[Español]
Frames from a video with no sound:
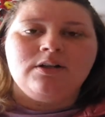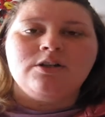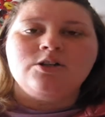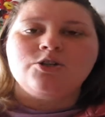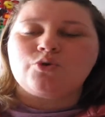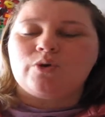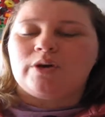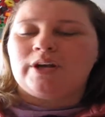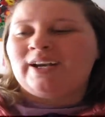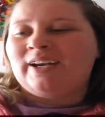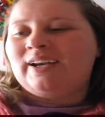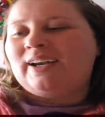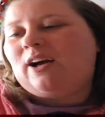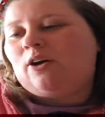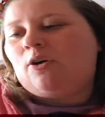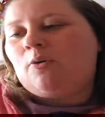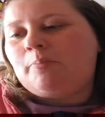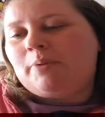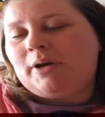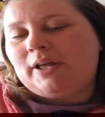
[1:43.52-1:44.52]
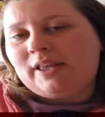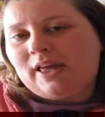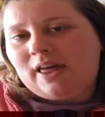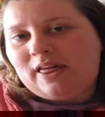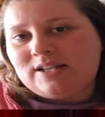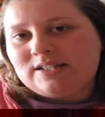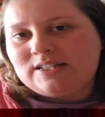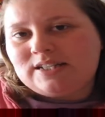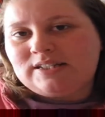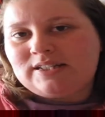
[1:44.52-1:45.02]
Suelen ir
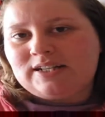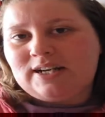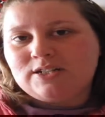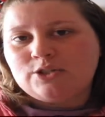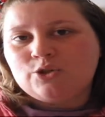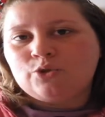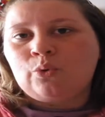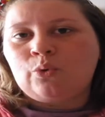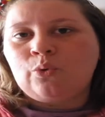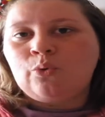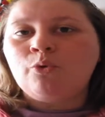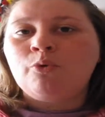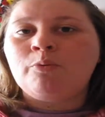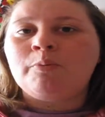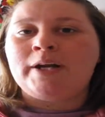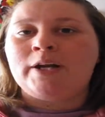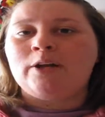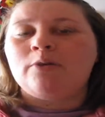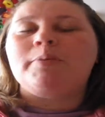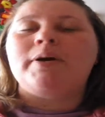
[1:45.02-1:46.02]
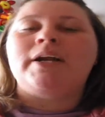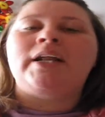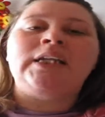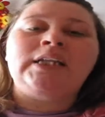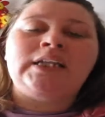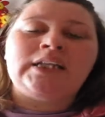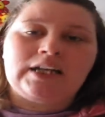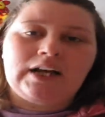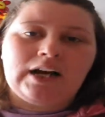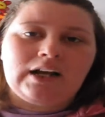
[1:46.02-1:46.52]
acompañadas detrás de un número para
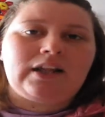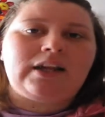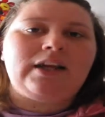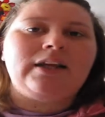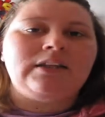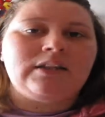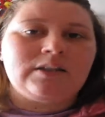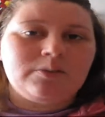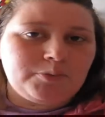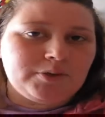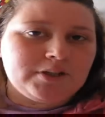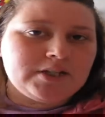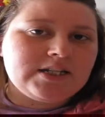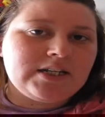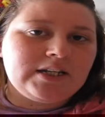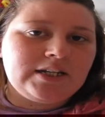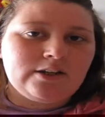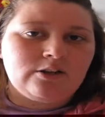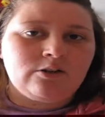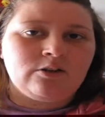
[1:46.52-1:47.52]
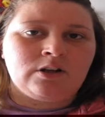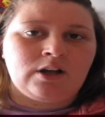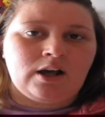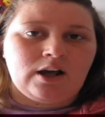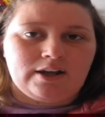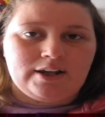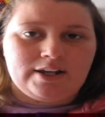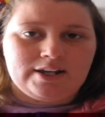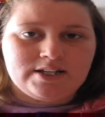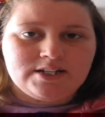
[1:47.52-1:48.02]
indicar qué tipo de
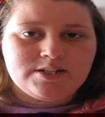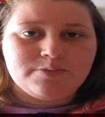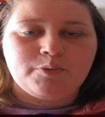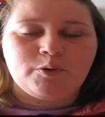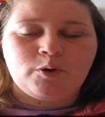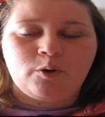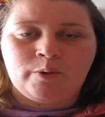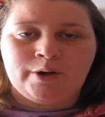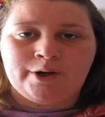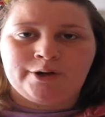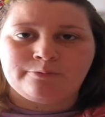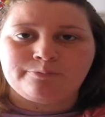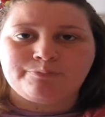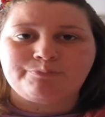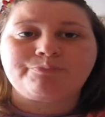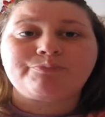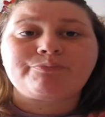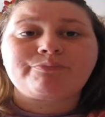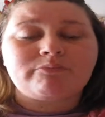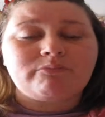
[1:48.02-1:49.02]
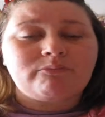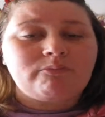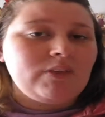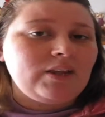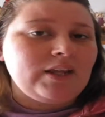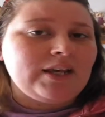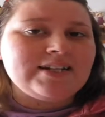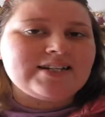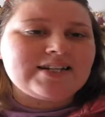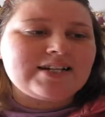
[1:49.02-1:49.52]
silicona es, pero bueno,
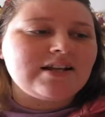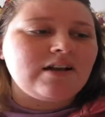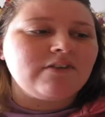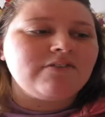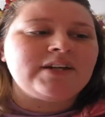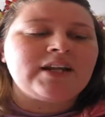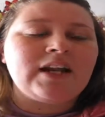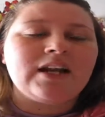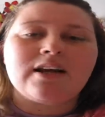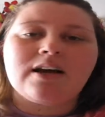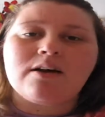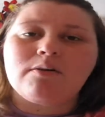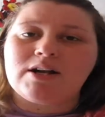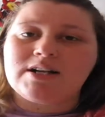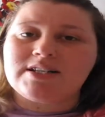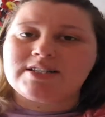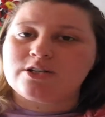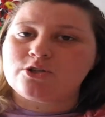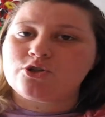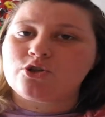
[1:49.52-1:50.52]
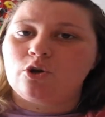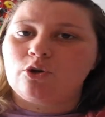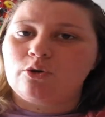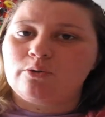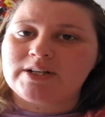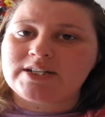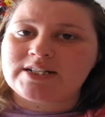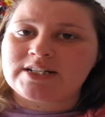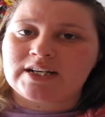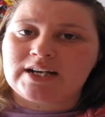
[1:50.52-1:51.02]
esas al fin y al cabo, al ser
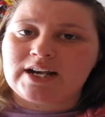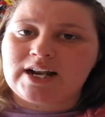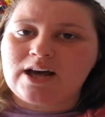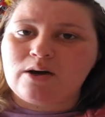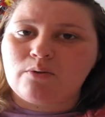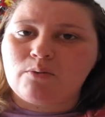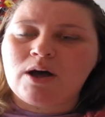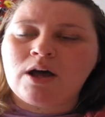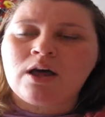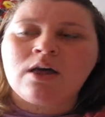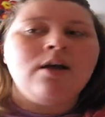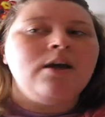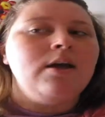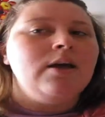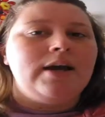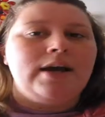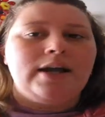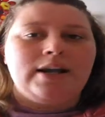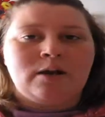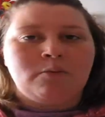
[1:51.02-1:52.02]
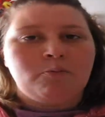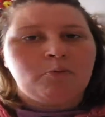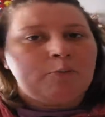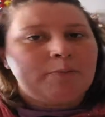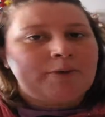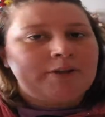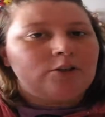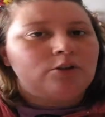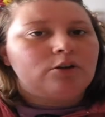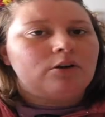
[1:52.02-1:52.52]
solubles en el agua, en el
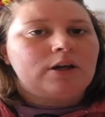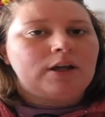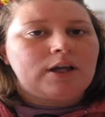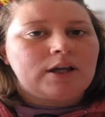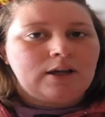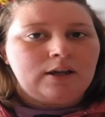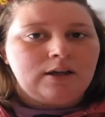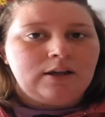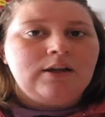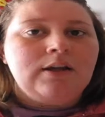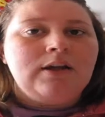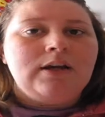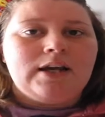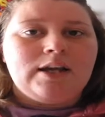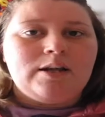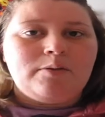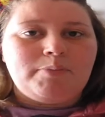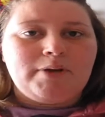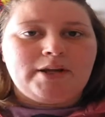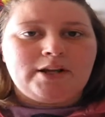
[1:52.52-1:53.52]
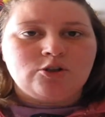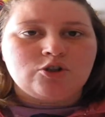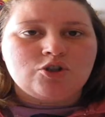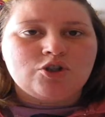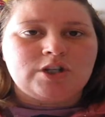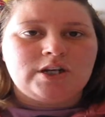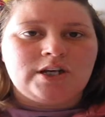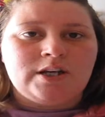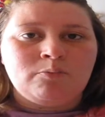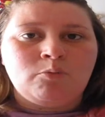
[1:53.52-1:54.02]
momento que el pelo
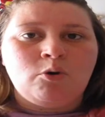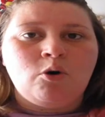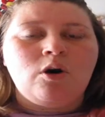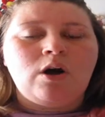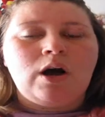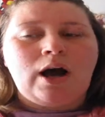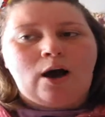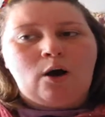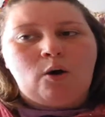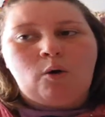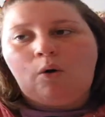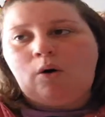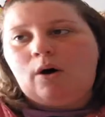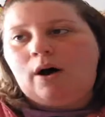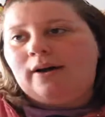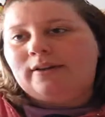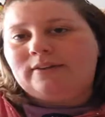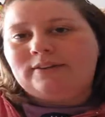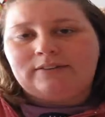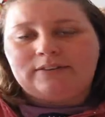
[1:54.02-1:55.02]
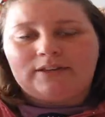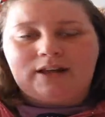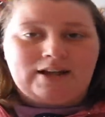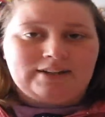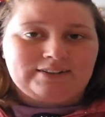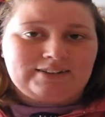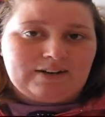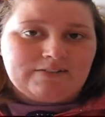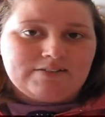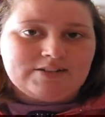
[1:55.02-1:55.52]
se moja o a,
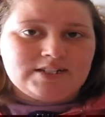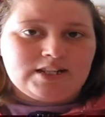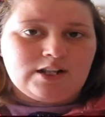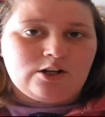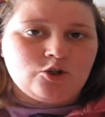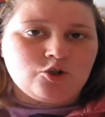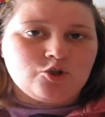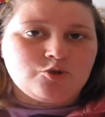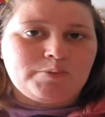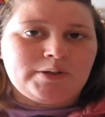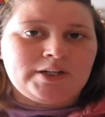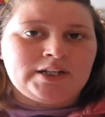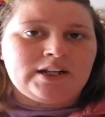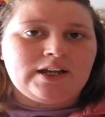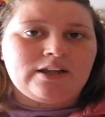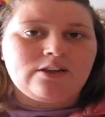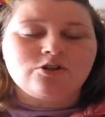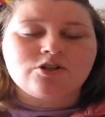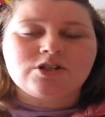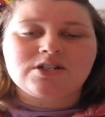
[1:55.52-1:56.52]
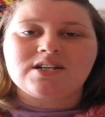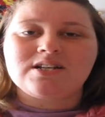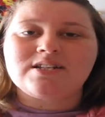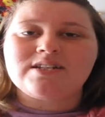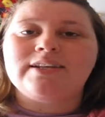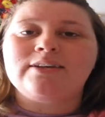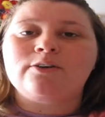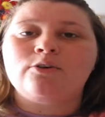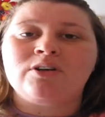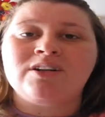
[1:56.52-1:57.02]
través de los peinados, esa
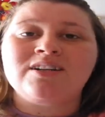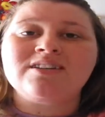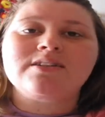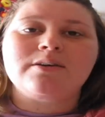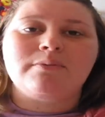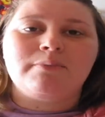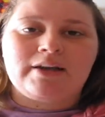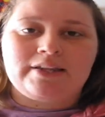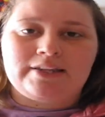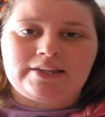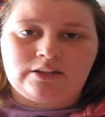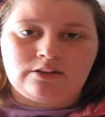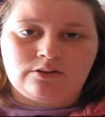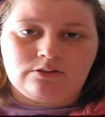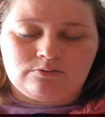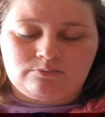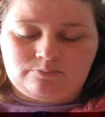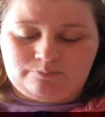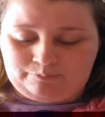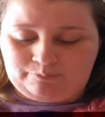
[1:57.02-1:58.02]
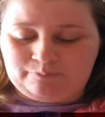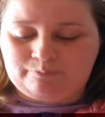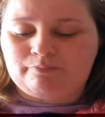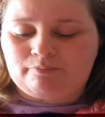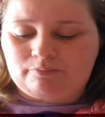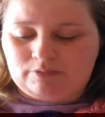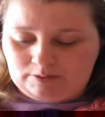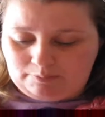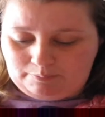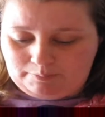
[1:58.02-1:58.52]
silicona se va yendo.
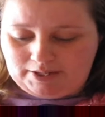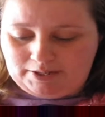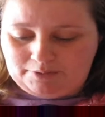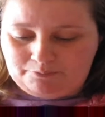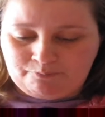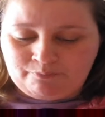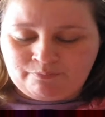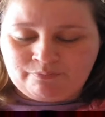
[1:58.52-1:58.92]
Bien.